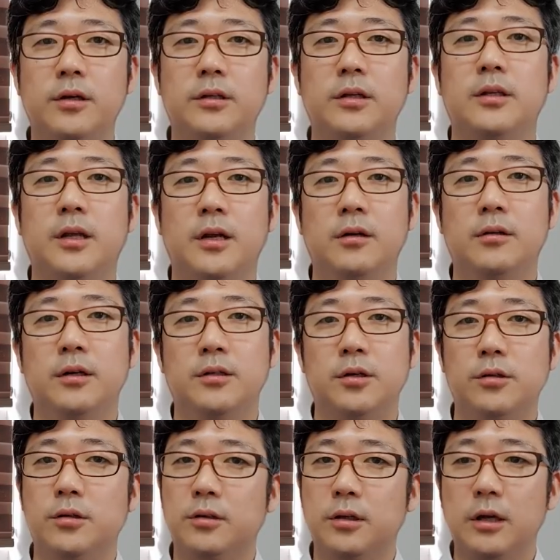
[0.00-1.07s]
된다는 거예요
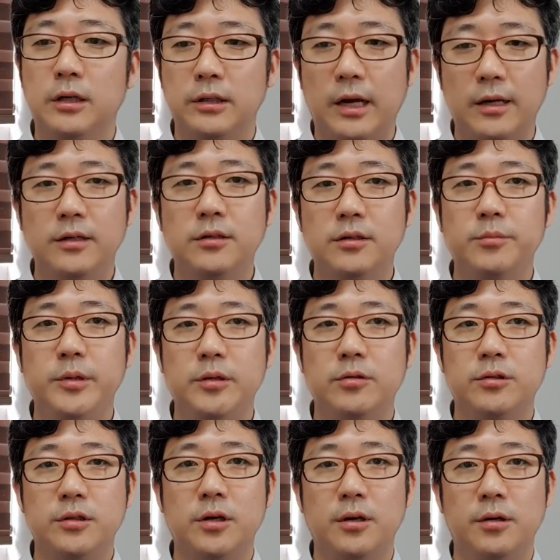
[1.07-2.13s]
전혀 다른 의미로
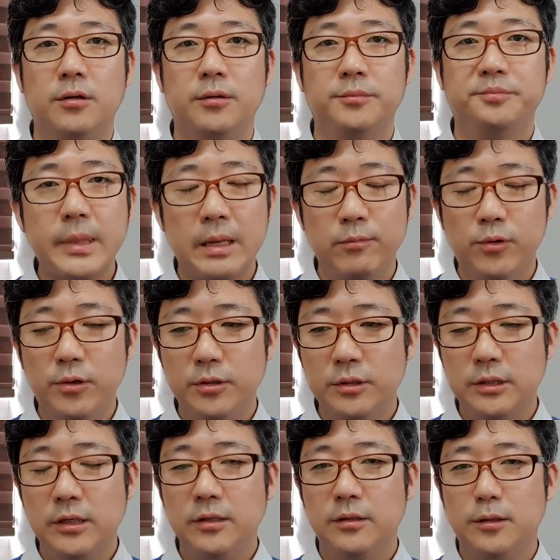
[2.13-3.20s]
쓰여요 물론
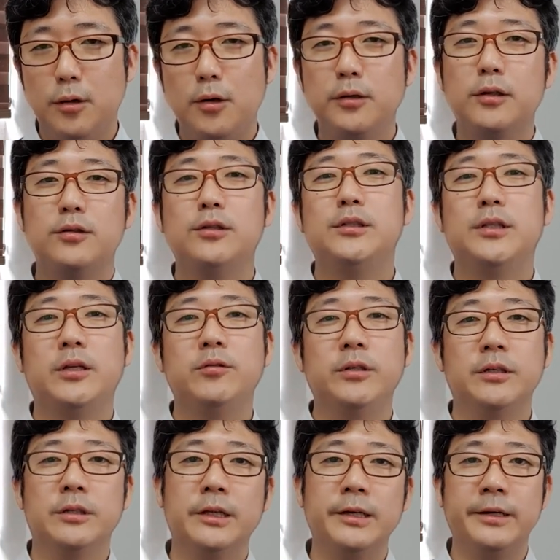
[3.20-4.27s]
이제 섞어서 쓸 때도
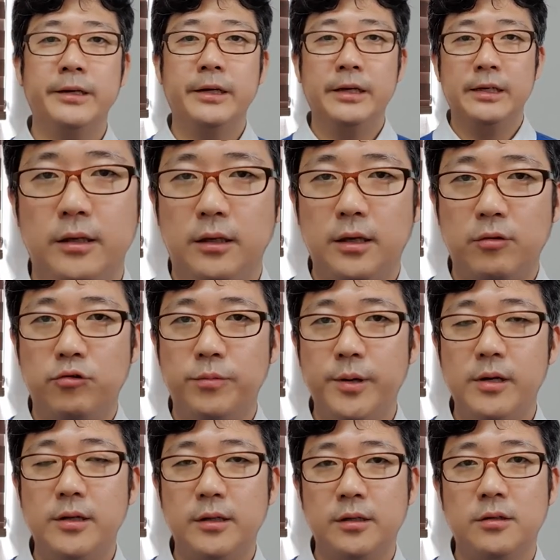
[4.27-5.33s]
있는데 이게
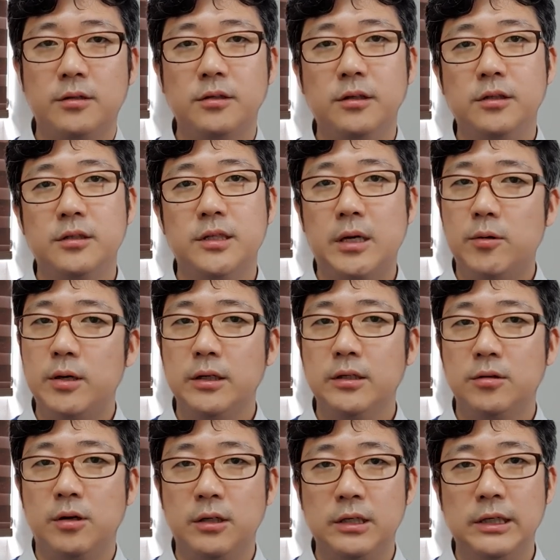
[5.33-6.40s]
구별돼서 쓰이는 상황이
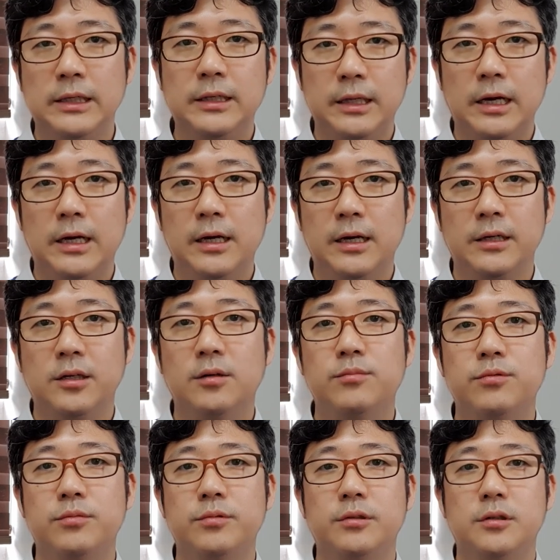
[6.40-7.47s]
정확히 있다 이런
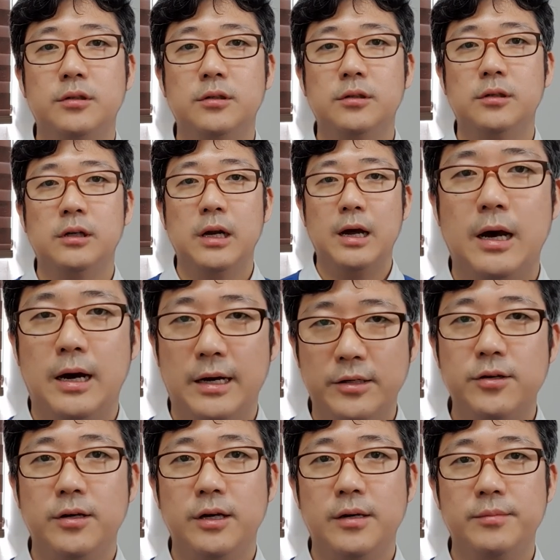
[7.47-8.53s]
부분들을
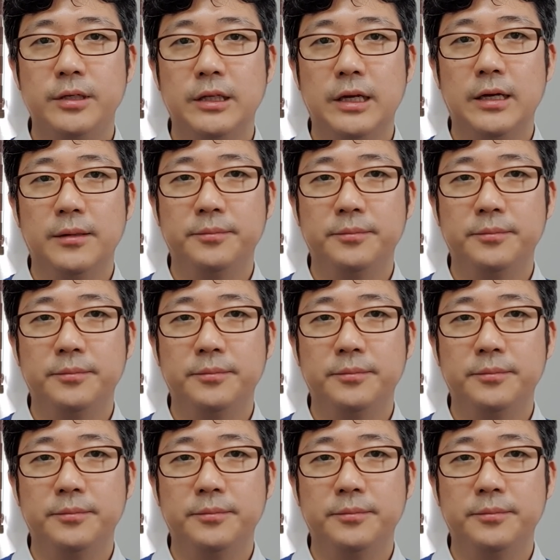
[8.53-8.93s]
아셔야 합니다